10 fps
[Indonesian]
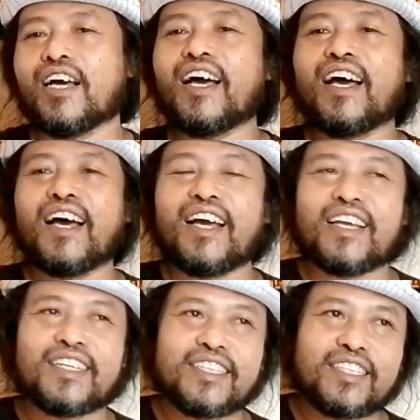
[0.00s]

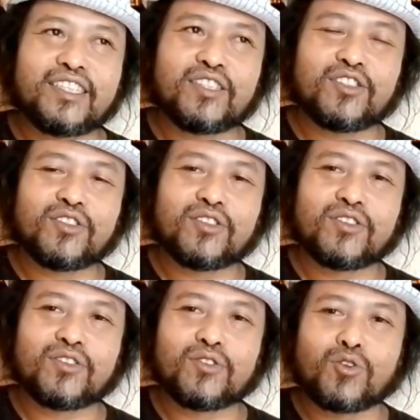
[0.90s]
Nah, ini
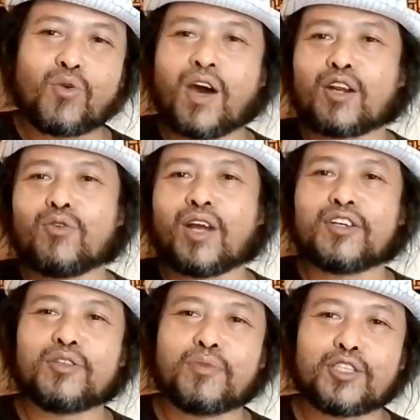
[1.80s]

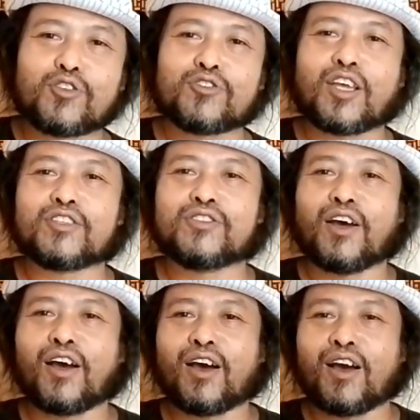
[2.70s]
keluar-keluar di medsos
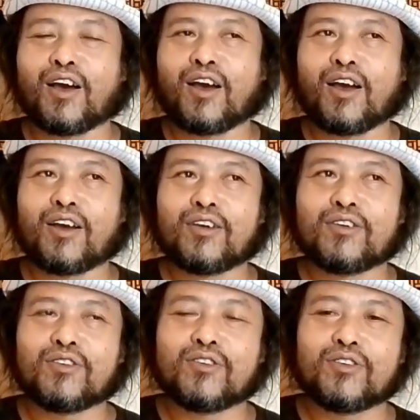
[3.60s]
saja,
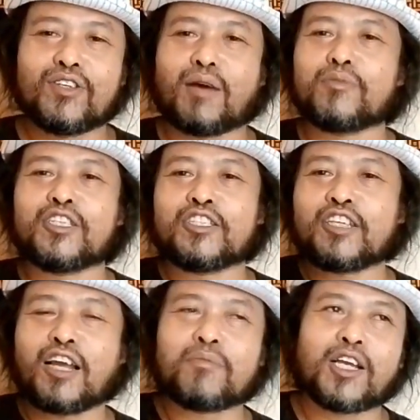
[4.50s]
tidak
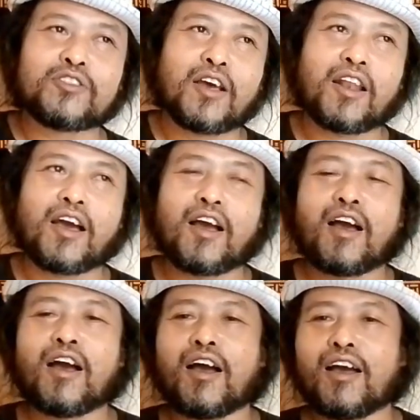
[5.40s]
menjelaskan
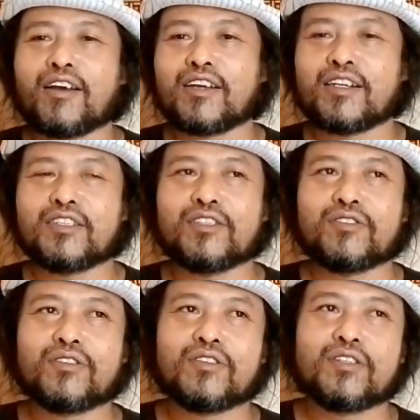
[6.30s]
masalah, kan
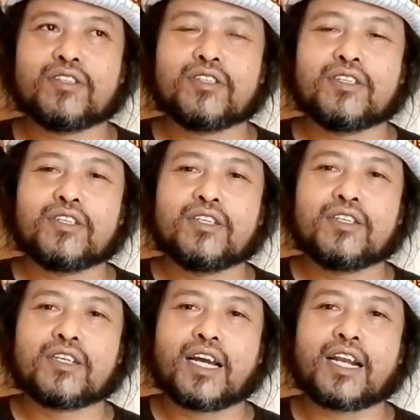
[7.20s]
gitu.
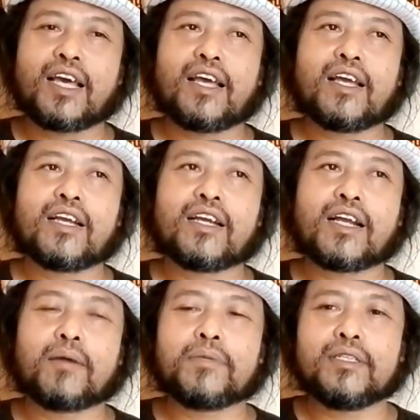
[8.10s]
Karena
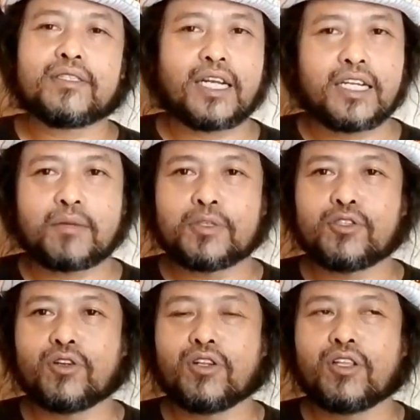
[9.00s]
kami sadar
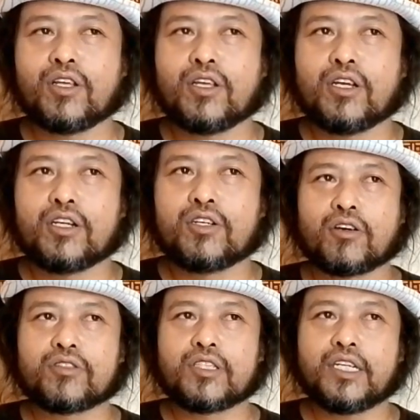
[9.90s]
betul,
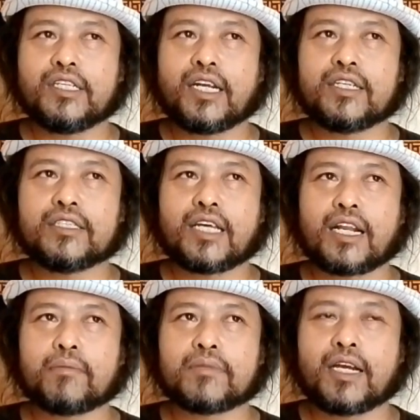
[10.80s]
doktrin yang
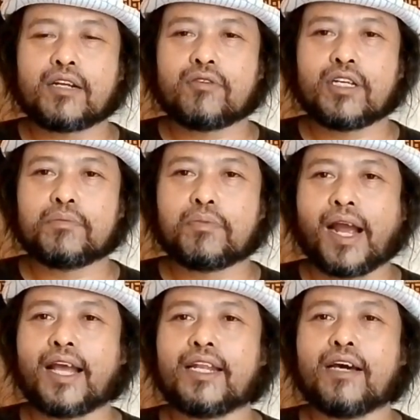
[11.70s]
ditanamkan oleh
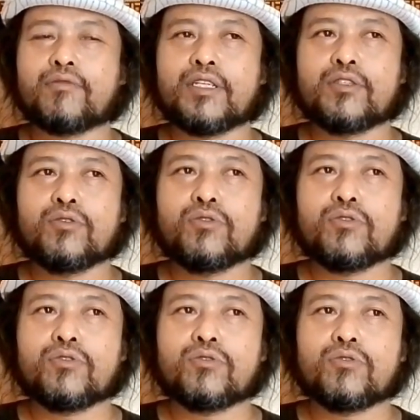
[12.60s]
Pak Alawi
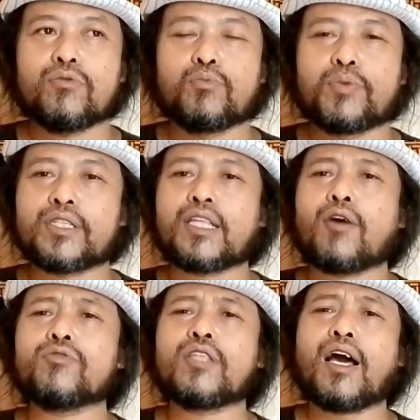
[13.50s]
itu
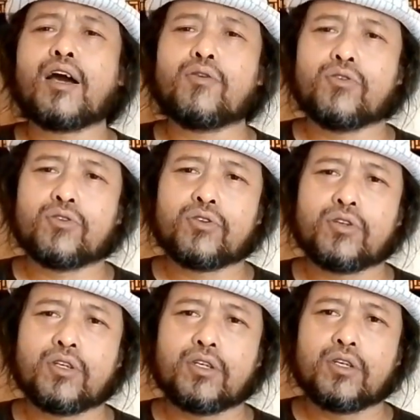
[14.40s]
bertahun-tahun,
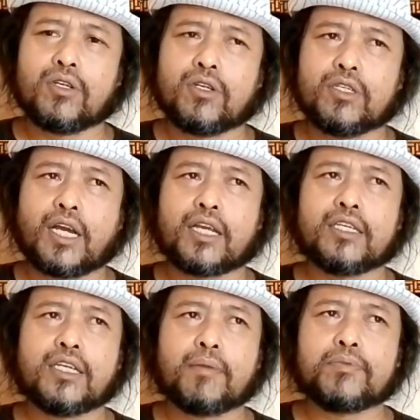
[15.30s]
yang
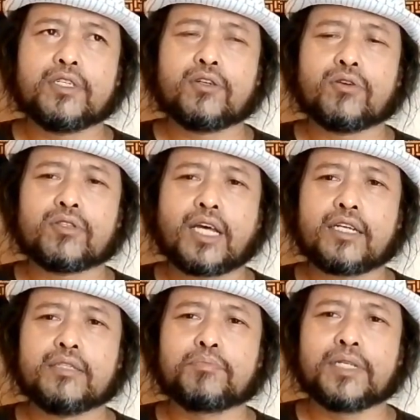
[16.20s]
hinggap di
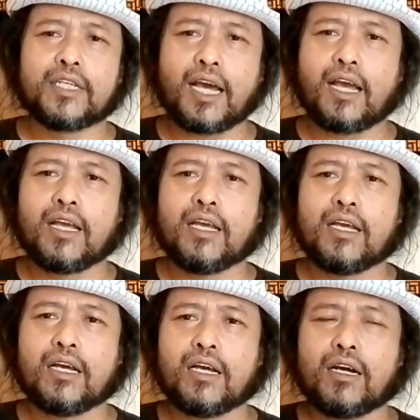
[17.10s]
otak, di benak
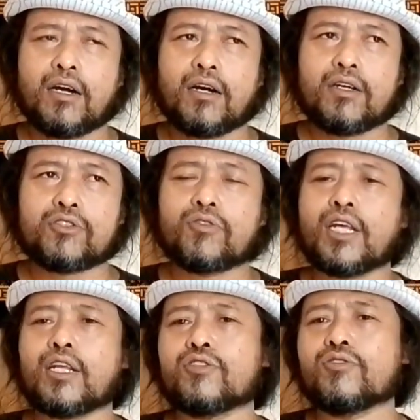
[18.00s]

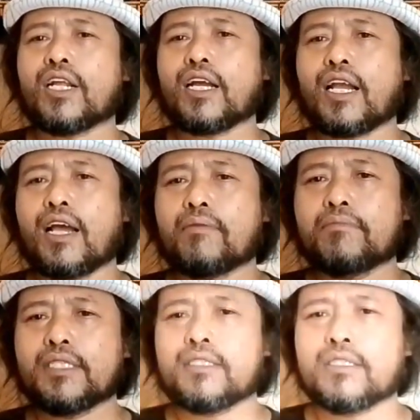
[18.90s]
saudara-saudara
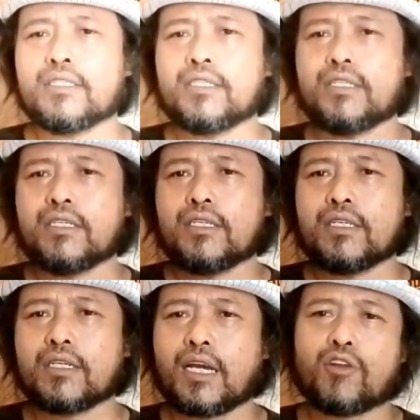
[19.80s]
kami.
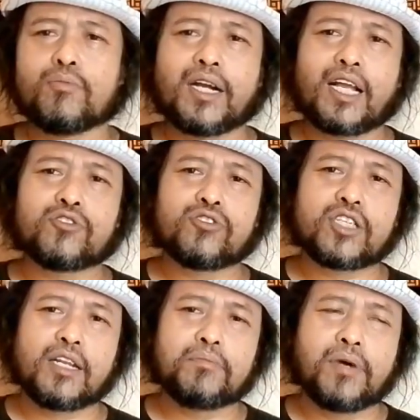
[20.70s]
Kalau
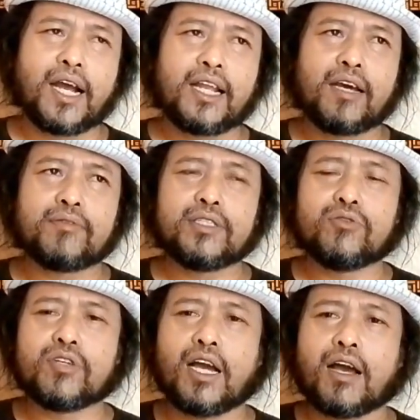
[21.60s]
mengkasuskan Pak Alawi
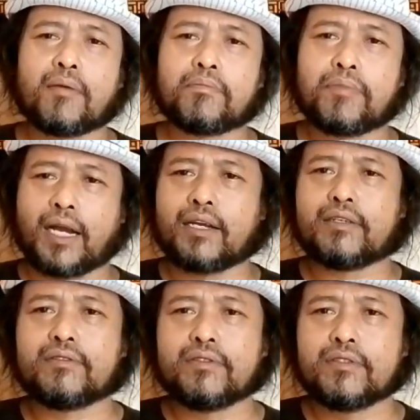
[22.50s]
itu gampang.